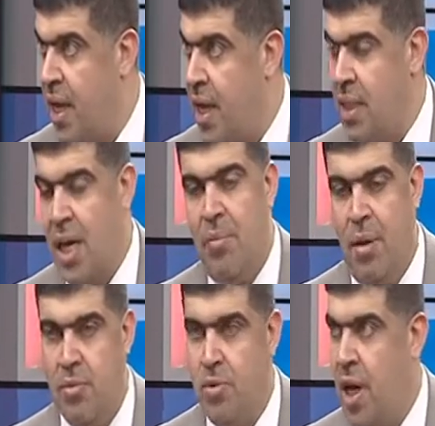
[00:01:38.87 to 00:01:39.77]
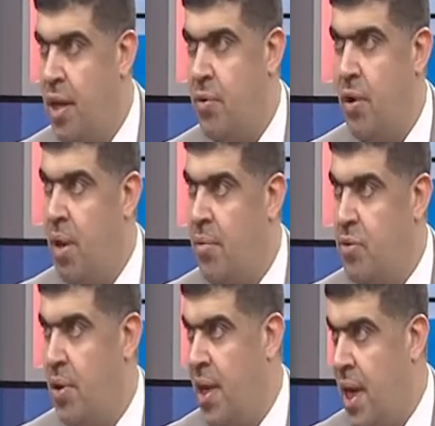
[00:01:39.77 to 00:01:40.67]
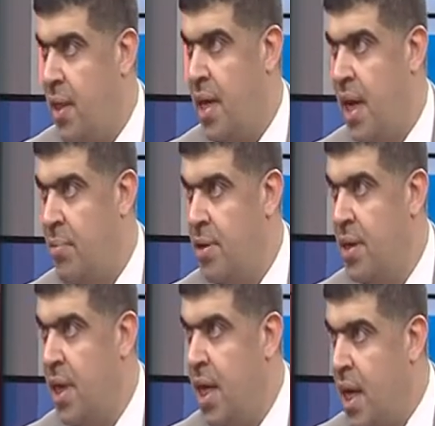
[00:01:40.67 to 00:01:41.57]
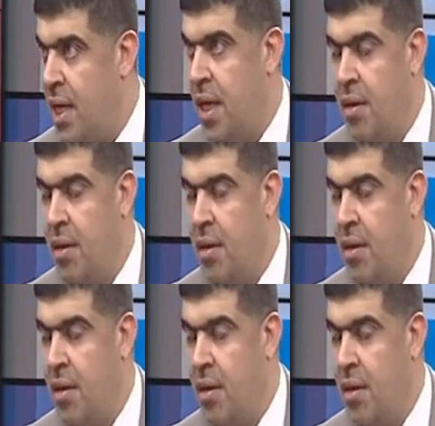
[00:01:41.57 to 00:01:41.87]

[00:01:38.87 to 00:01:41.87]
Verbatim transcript: قطعا ما موجودة أنا أقول وأنا مسؤول على هذا كلامي قطعا